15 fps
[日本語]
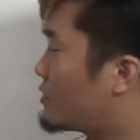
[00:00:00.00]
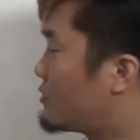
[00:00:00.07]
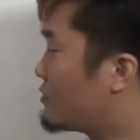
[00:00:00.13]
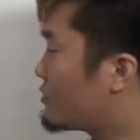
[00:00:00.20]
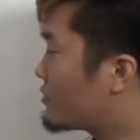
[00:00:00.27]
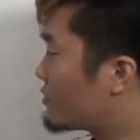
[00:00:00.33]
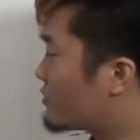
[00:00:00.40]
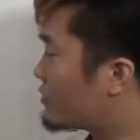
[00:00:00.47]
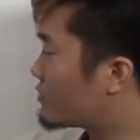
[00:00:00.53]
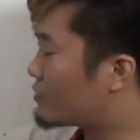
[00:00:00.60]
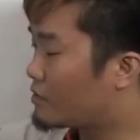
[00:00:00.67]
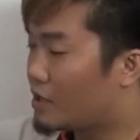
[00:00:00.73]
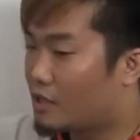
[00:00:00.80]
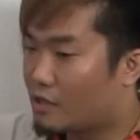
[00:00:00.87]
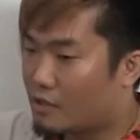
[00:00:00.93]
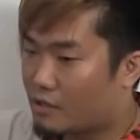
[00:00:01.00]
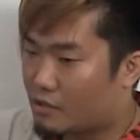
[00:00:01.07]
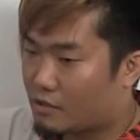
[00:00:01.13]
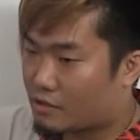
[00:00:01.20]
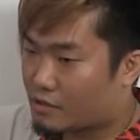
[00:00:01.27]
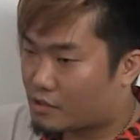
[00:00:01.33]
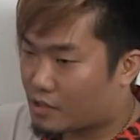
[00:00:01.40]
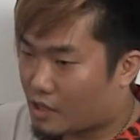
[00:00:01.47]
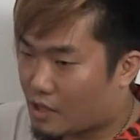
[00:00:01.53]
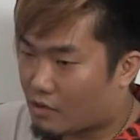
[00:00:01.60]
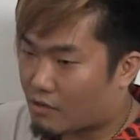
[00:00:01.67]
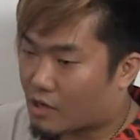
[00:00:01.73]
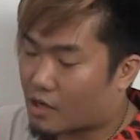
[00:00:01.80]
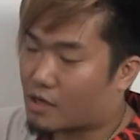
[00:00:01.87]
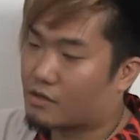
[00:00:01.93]
用書をしたら
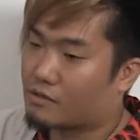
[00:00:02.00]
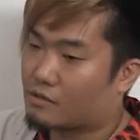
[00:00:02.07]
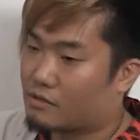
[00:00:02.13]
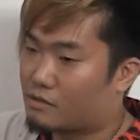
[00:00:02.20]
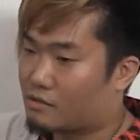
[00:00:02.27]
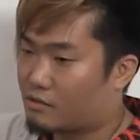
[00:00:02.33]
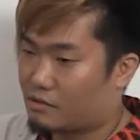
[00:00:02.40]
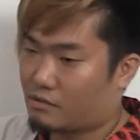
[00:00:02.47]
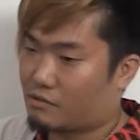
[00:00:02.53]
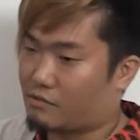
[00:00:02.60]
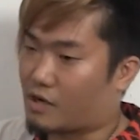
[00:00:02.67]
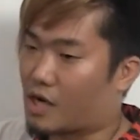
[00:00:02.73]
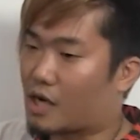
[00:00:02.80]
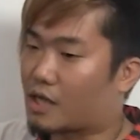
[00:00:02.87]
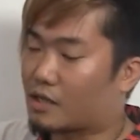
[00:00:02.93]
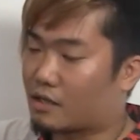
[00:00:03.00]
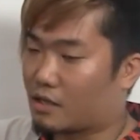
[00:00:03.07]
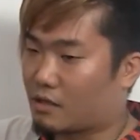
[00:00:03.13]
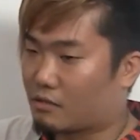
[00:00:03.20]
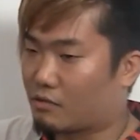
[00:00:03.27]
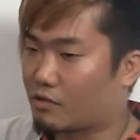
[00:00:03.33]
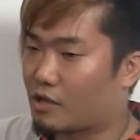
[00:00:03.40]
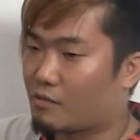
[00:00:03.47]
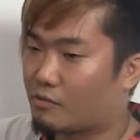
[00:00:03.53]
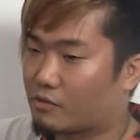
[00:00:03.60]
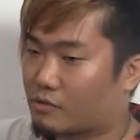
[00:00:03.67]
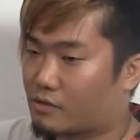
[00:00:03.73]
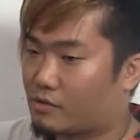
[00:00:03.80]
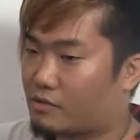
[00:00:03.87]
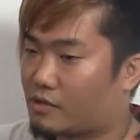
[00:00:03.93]
分かる分かったとても
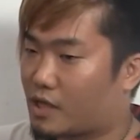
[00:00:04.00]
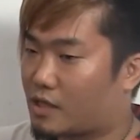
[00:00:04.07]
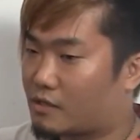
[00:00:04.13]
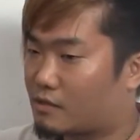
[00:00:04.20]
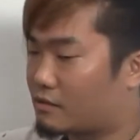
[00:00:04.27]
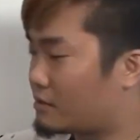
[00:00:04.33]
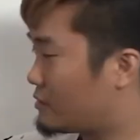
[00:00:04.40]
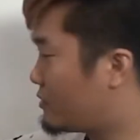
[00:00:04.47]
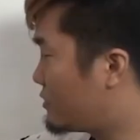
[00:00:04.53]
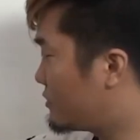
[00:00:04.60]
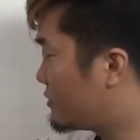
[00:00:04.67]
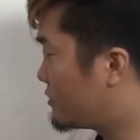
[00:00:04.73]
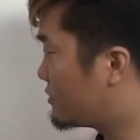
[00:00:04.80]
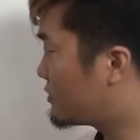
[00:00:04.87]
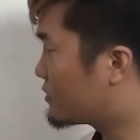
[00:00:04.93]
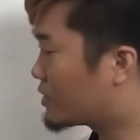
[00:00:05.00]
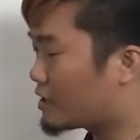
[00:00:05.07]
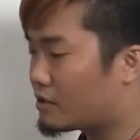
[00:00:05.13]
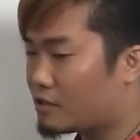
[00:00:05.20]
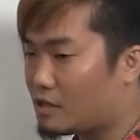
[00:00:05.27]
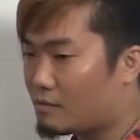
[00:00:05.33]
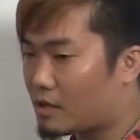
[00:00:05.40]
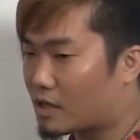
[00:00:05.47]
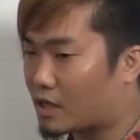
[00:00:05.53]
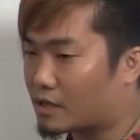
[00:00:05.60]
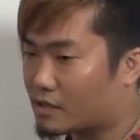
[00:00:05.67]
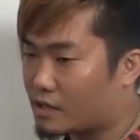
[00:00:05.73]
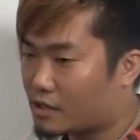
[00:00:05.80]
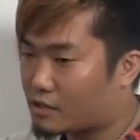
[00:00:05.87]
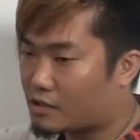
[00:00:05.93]
痛感する逆に言えば
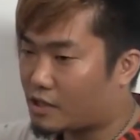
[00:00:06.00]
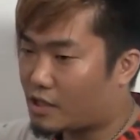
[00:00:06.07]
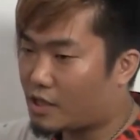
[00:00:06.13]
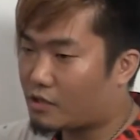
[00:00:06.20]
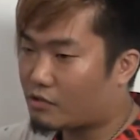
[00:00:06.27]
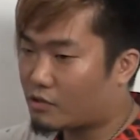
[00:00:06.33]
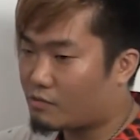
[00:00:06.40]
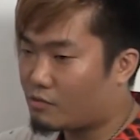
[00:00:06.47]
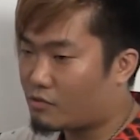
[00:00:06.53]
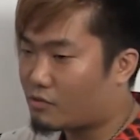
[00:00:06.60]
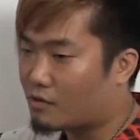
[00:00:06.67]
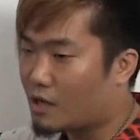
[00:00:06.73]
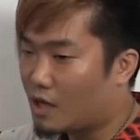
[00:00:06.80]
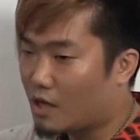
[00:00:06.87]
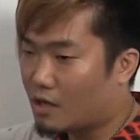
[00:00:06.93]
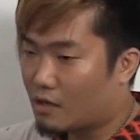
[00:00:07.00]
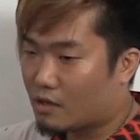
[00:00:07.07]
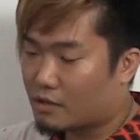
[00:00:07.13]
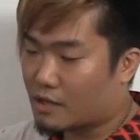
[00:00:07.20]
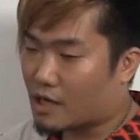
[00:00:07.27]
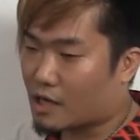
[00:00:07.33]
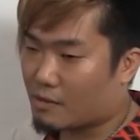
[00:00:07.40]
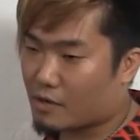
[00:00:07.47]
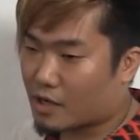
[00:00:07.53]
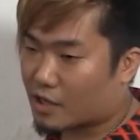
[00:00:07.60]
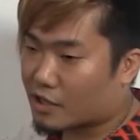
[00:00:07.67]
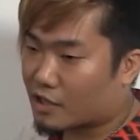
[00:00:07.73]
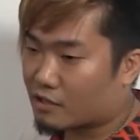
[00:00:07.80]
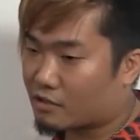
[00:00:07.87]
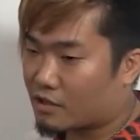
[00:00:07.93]
活躍してない時も仲間が
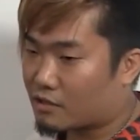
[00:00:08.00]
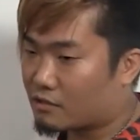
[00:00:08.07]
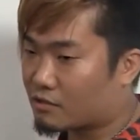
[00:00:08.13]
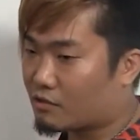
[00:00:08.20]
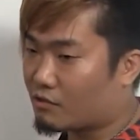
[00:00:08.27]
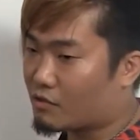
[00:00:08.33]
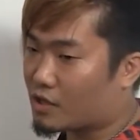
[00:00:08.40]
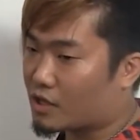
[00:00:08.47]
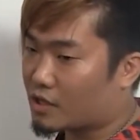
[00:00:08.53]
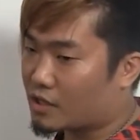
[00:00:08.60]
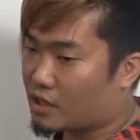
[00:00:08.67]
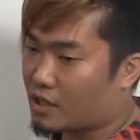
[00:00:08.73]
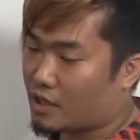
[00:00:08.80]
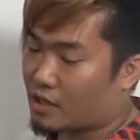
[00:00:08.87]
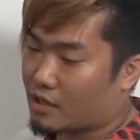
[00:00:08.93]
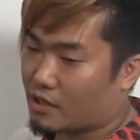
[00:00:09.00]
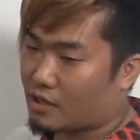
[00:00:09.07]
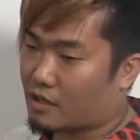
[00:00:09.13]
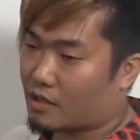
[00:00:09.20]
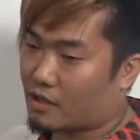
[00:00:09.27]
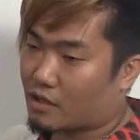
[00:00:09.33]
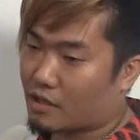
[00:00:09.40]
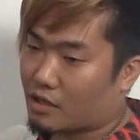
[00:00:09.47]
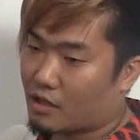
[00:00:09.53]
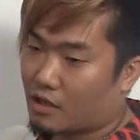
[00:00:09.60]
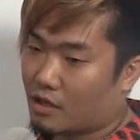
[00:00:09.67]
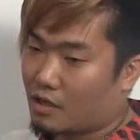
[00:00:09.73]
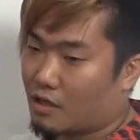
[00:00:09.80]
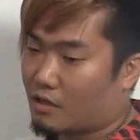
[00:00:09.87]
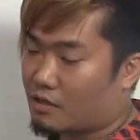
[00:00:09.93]
いてくれるおかげで、
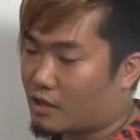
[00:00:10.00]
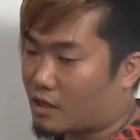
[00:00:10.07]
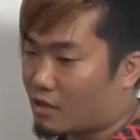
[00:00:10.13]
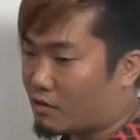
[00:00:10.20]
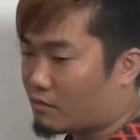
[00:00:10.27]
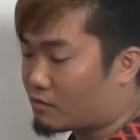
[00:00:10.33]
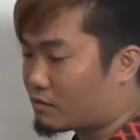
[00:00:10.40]
えー、ね、